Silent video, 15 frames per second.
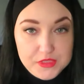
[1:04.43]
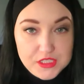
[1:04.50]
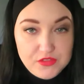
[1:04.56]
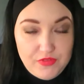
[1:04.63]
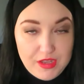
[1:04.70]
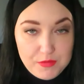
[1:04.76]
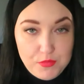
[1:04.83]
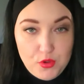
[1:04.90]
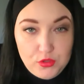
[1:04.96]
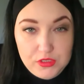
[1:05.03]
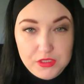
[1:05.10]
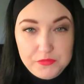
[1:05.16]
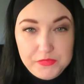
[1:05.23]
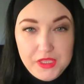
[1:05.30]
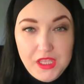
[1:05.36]
z
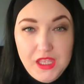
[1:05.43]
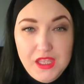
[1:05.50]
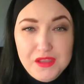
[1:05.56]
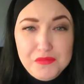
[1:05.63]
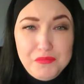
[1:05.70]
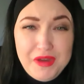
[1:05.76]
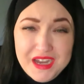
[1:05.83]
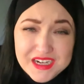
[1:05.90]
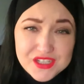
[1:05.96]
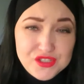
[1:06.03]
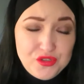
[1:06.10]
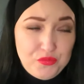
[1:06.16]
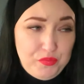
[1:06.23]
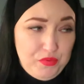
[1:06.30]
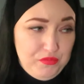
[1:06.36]
Farmony.
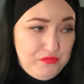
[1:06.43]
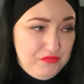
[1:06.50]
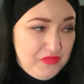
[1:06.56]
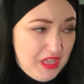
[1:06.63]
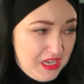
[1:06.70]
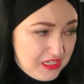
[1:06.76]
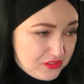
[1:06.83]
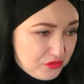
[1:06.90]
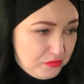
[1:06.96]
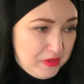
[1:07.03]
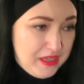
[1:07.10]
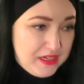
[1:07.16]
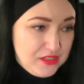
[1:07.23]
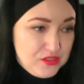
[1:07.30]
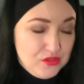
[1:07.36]
Bardzo, ale to
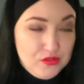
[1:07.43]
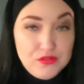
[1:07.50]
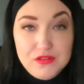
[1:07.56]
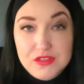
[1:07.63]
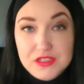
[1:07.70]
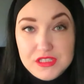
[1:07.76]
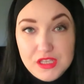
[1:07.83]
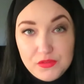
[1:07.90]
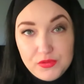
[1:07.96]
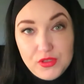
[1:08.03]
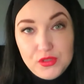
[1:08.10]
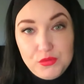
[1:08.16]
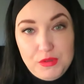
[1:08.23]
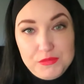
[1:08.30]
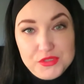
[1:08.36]
bardzo,
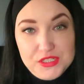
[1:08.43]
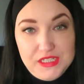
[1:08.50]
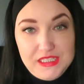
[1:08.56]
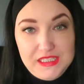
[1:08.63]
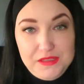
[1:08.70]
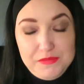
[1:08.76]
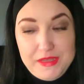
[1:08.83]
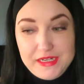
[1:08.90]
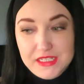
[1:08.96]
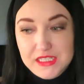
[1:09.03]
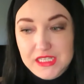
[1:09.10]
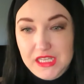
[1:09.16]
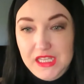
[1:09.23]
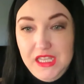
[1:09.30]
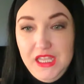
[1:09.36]
zawiodłam się na tej marce.